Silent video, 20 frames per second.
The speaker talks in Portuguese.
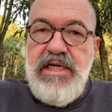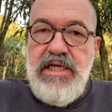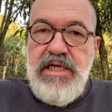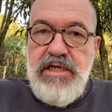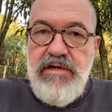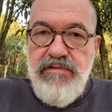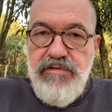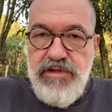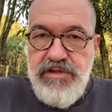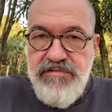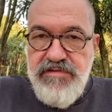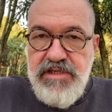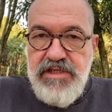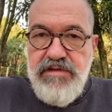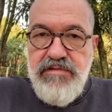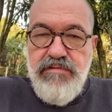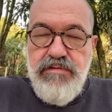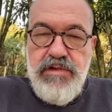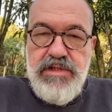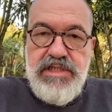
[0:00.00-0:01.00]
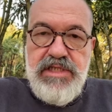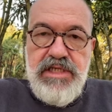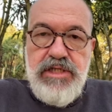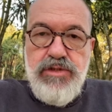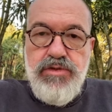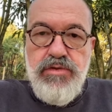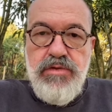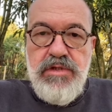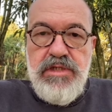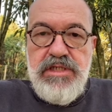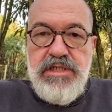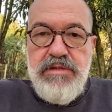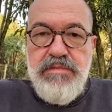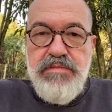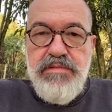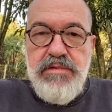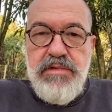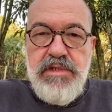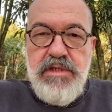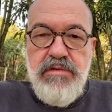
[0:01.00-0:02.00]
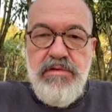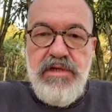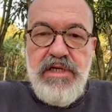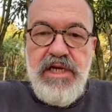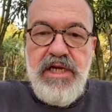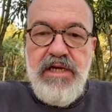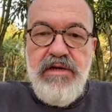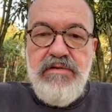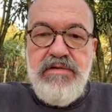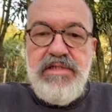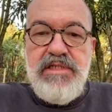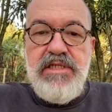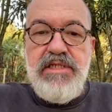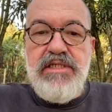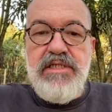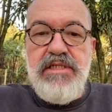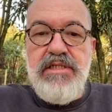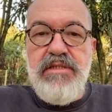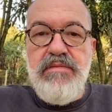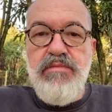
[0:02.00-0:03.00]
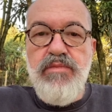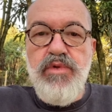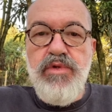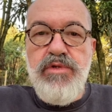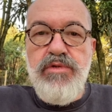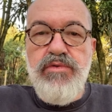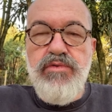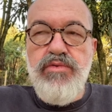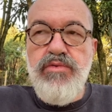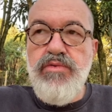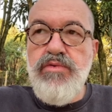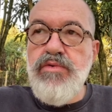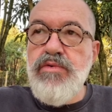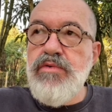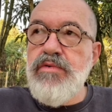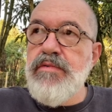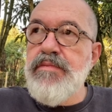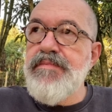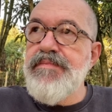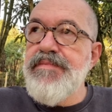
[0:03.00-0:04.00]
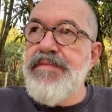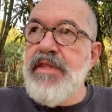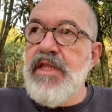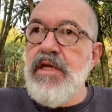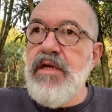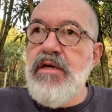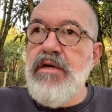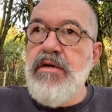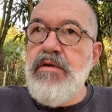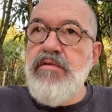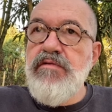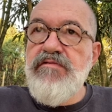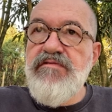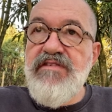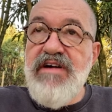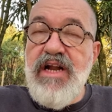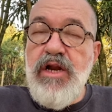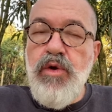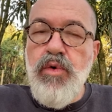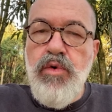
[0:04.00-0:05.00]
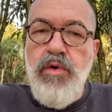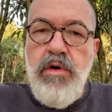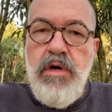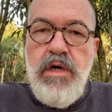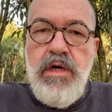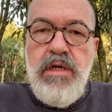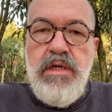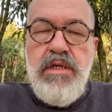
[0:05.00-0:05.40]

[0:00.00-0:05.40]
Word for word: e que eu vou dividir com vocês hoje, porque eu creio que seja de muito valor